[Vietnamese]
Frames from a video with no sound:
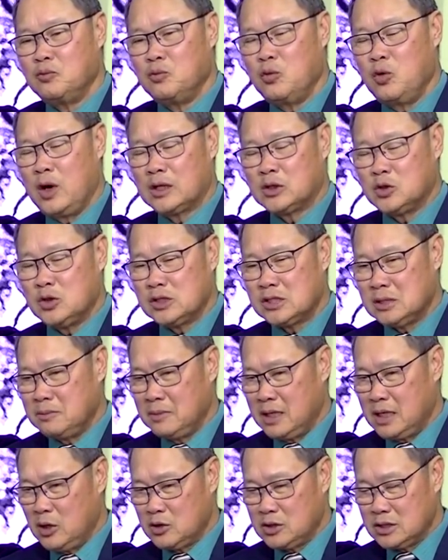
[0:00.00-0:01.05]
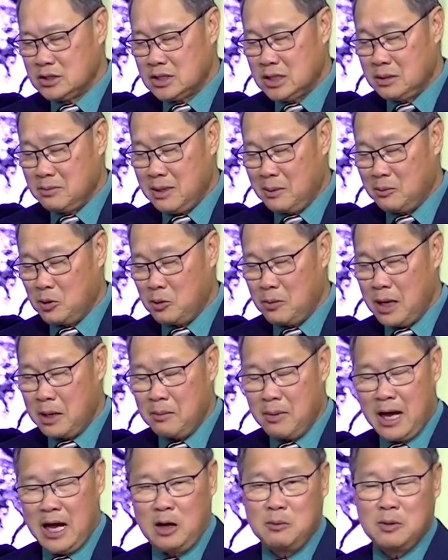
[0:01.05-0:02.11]
Hoàng Tuấn xin mở đầu chương trình bằng một bài
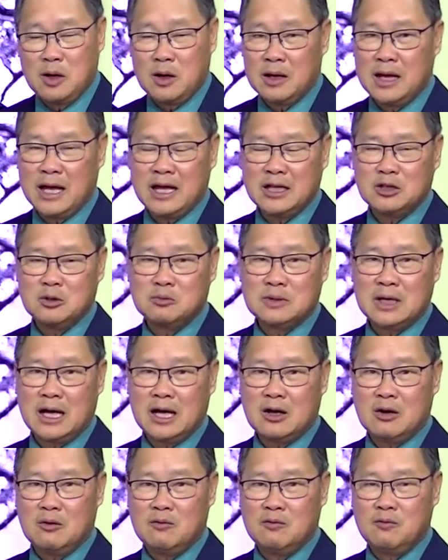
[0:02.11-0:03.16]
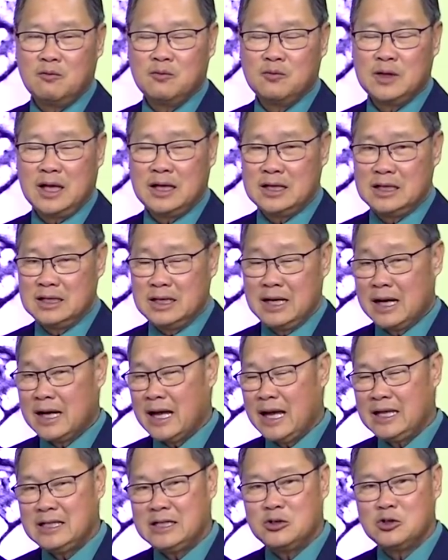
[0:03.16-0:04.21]
báo mà có lẽ chúng ta cũng dành thời giờ
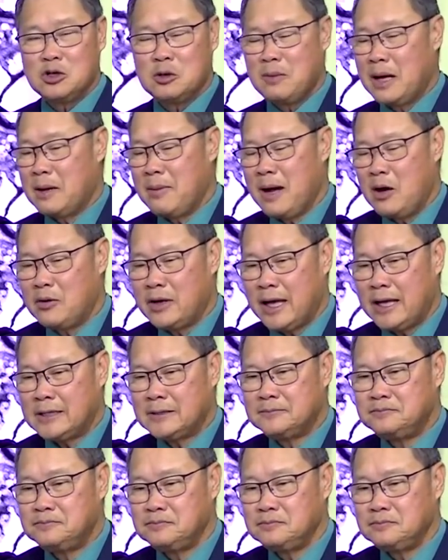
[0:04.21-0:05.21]
khá nhiều cho bài báo này